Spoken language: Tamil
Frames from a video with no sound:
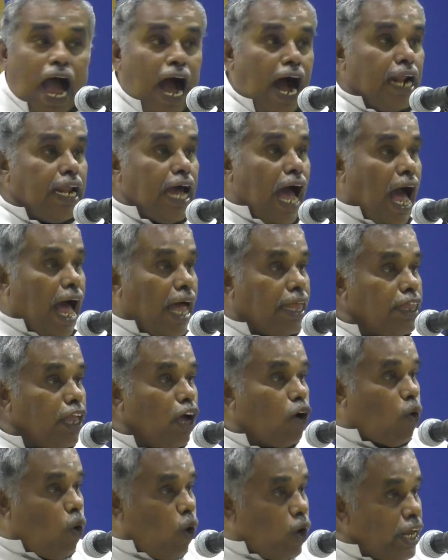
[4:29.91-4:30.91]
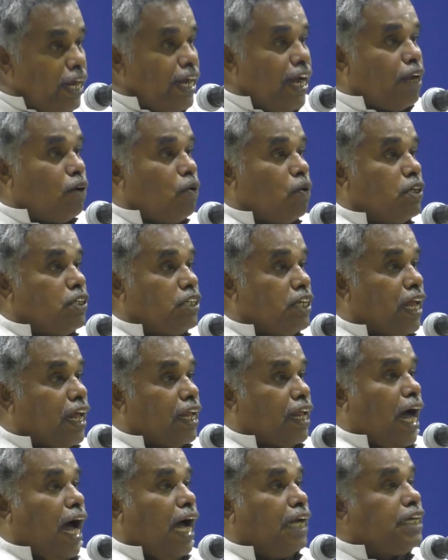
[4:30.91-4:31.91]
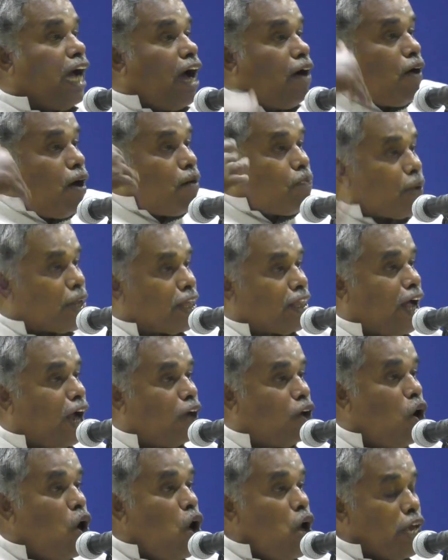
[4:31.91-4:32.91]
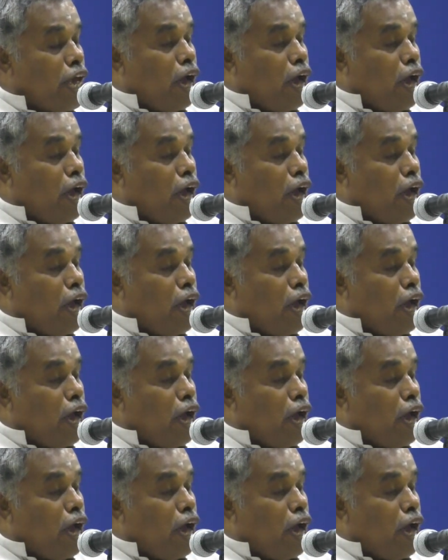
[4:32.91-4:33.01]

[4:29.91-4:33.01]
ஆனால் அந்த குரங்கு நினைச்சு நான் ராஜாவாக பிறந்தாலும்